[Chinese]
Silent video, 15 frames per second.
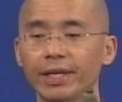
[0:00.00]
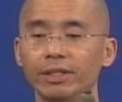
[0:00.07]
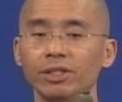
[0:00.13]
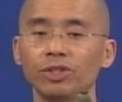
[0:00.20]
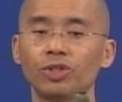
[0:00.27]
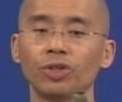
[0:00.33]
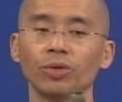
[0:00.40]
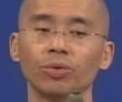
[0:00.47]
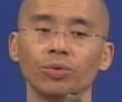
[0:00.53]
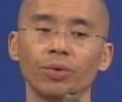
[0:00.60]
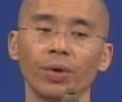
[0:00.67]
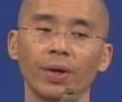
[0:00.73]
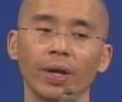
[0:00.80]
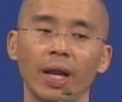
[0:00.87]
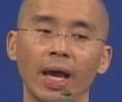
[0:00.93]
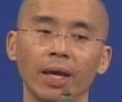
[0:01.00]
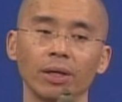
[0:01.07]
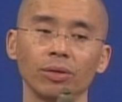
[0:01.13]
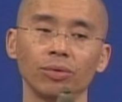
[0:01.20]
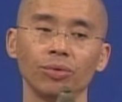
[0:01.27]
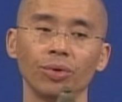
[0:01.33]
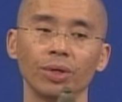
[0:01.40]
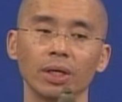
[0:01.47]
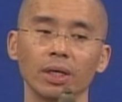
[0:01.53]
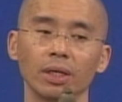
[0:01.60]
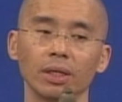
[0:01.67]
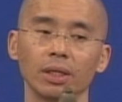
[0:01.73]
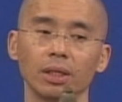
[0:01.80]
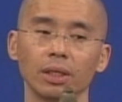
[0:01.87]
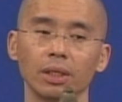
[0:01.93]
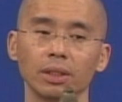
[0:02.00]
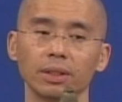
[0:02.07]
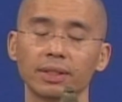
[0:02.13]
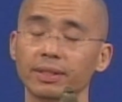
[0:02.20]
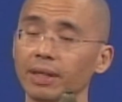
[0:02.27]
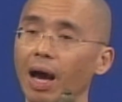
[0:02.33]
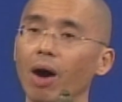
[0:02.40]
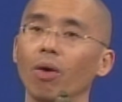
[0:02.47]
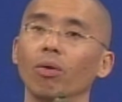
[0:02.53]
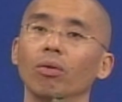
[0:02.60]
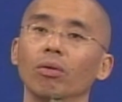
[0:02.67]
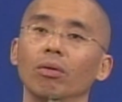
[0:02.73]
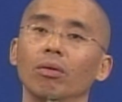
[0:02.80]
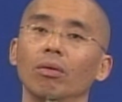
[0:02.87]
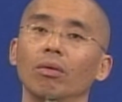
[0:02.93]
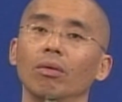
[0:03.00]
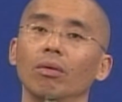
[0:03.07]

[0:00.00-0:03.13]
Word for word: 的研究越来越少，